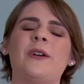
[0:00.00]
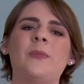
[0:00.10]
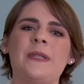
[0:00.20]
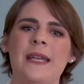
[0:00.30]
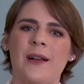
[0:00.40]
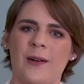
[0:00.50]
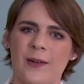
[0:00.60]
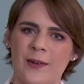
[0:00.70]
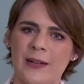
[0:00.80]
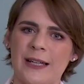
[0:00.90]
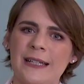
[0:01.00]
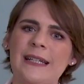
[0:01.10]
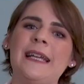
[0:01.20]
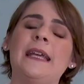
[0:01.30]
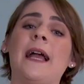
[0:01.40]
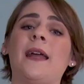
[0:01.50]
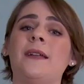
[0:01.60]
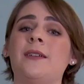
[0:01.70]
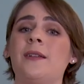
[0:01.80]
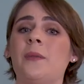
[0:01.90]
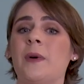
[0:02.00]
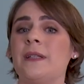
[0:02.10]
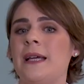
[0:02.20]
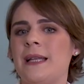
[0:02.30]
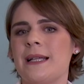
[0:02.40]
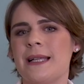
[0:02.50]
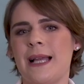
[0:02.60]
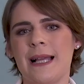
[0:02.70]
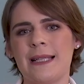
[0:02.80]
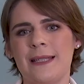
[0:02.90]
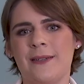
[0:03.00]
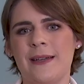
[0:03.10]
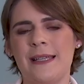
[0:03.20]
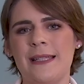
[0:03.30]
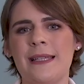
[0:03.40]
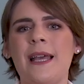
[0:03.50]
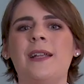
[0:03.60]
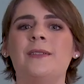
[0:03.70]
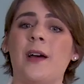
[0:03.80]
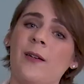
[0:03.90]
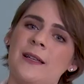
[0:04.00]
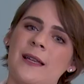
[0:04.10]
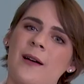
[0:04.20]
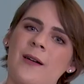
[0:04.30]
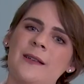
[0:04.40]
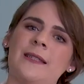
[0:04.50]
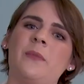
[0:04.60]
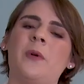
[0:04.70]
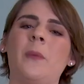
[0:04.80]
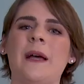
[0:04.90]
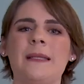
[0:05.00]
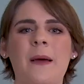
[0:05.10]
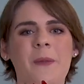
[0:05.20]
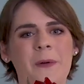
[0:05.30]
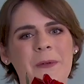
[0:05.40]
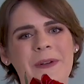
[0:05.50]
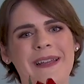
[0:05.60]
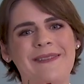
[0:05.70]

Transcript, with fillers: sou psicóloga e acredito no poder das relações. Troco essa rosa por mais amor. E